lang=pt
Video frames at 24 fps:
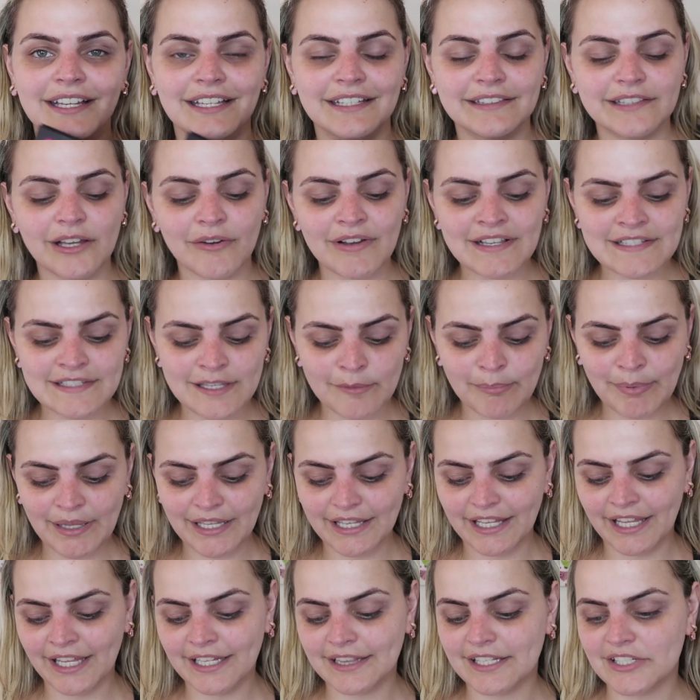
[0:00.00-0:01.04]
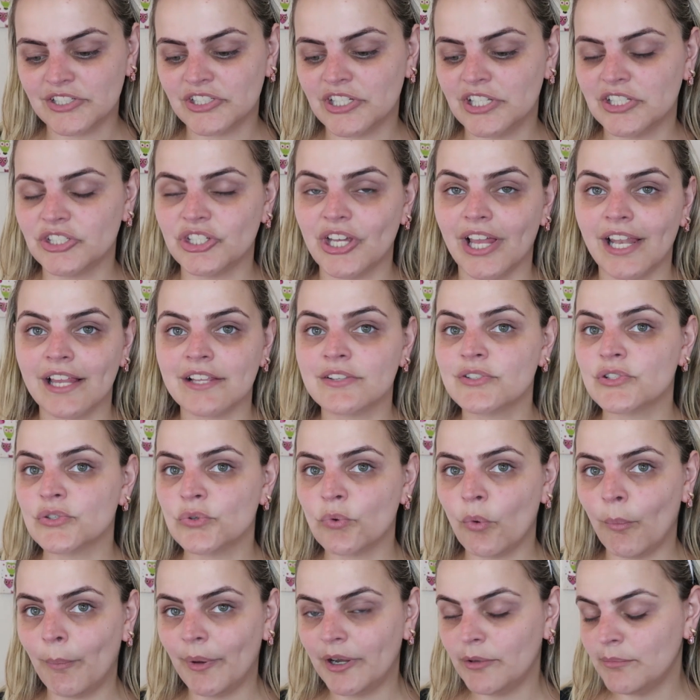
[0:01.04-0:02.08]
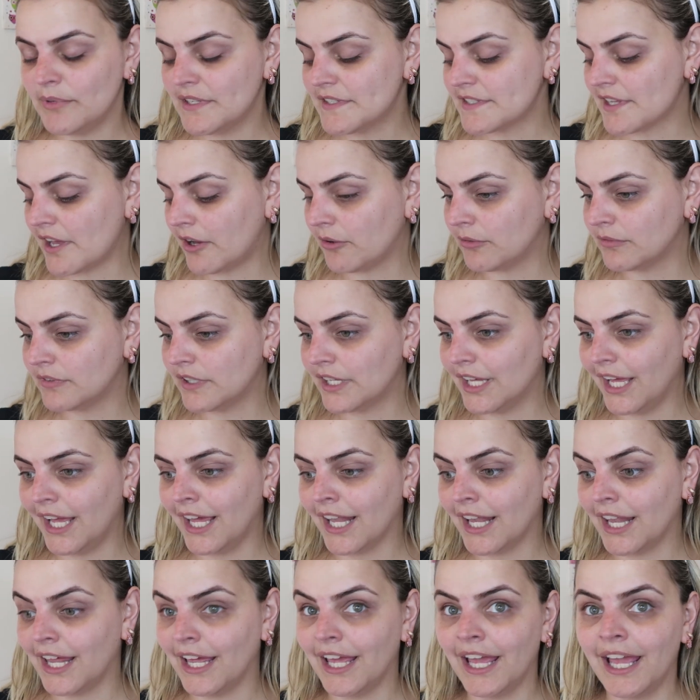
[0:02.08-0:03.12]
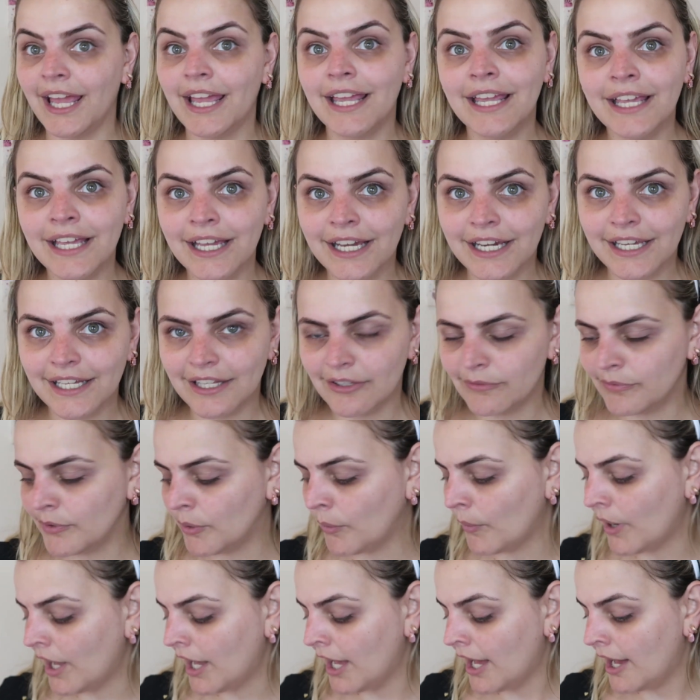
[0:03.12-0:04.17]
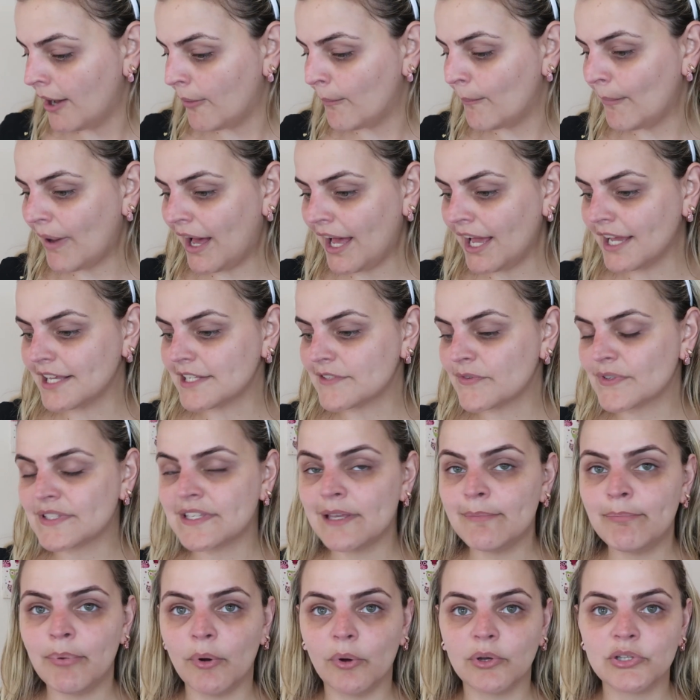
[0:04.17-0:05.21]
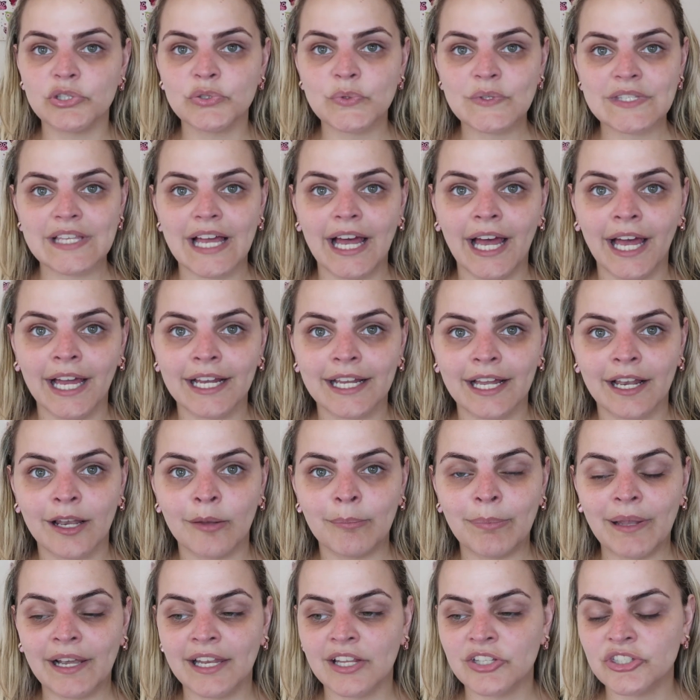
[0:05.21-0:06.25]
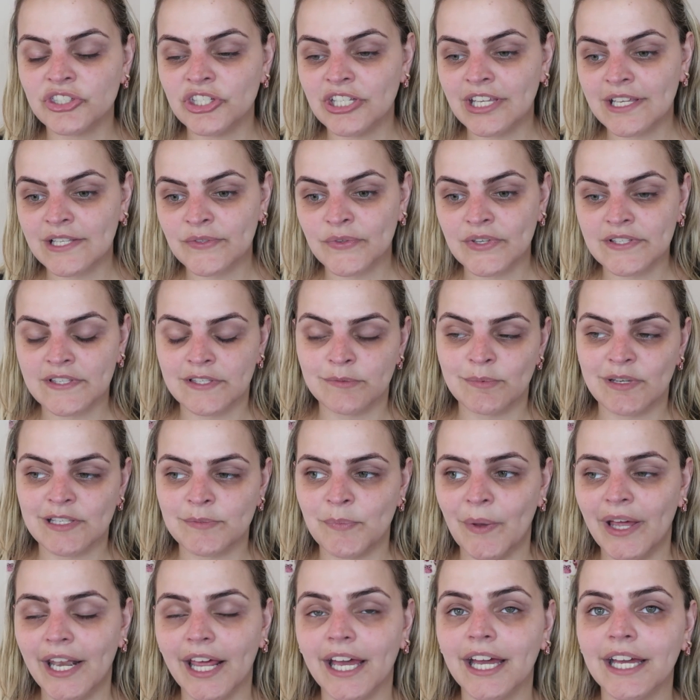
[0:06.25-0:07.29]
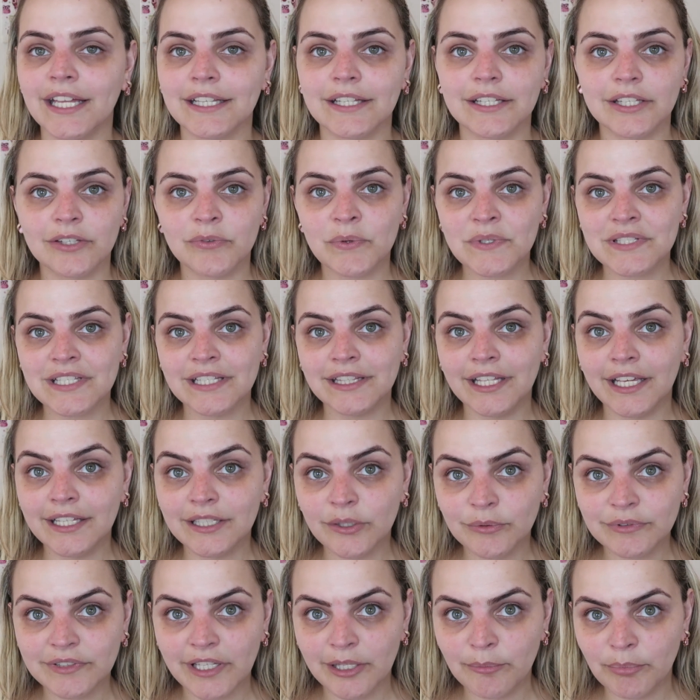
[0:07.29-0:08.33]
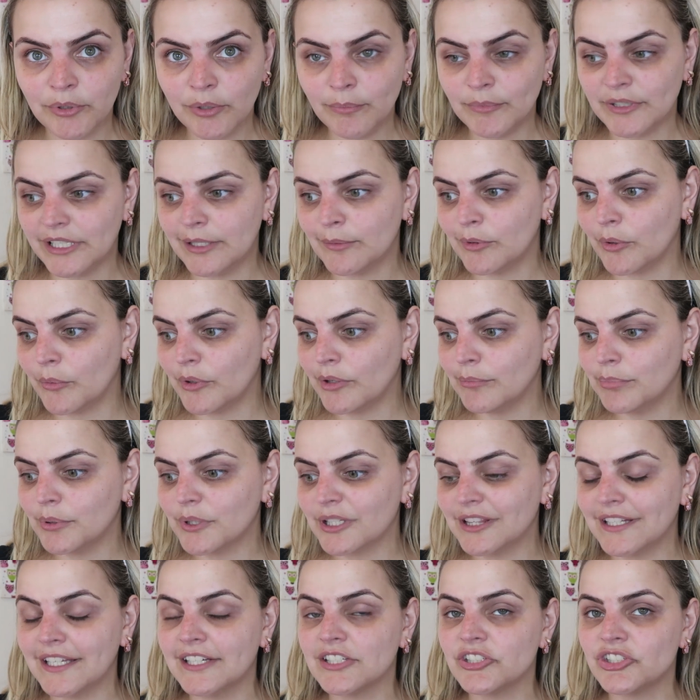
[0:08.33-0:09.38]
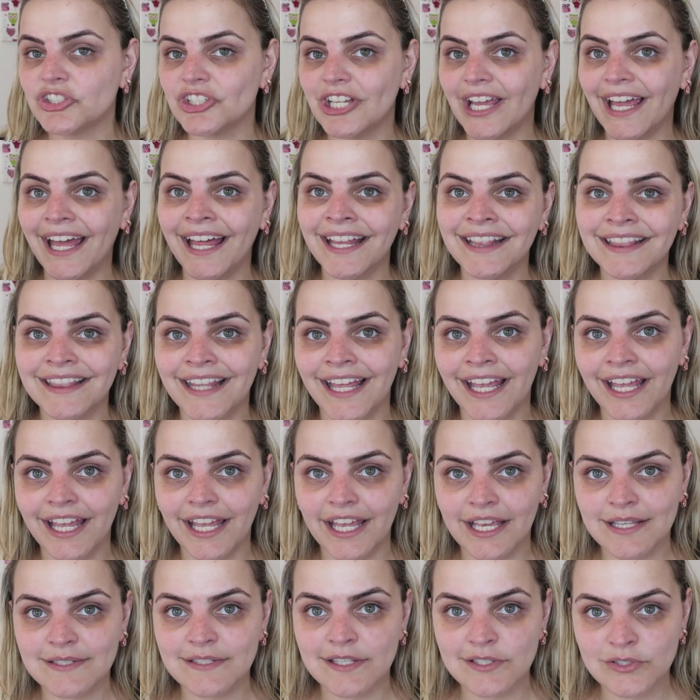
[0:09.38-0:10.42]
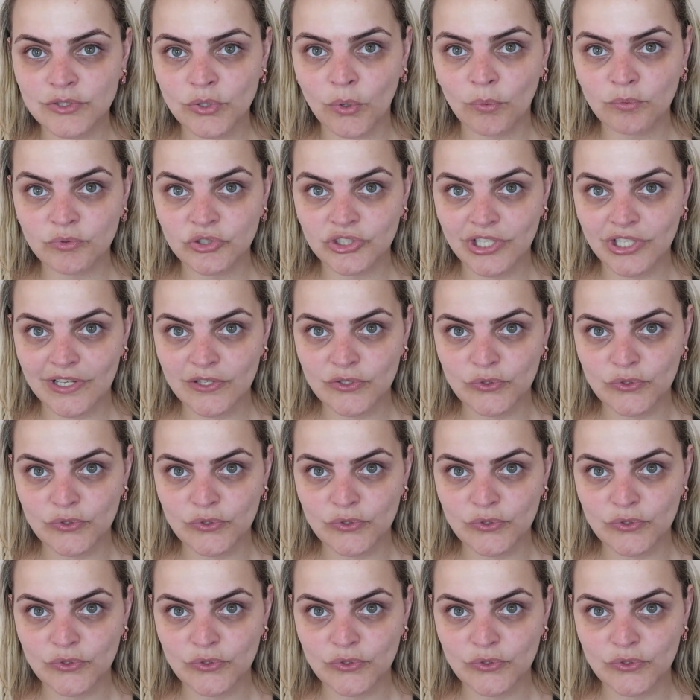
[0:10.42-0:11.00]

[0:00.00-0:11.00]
Então essa paleta, gente, ela super me salva, ela é incrível, mas você pode usar aquela paletinha às vezes mais barata que você tem, não tem problema, o importante é ter esses tons de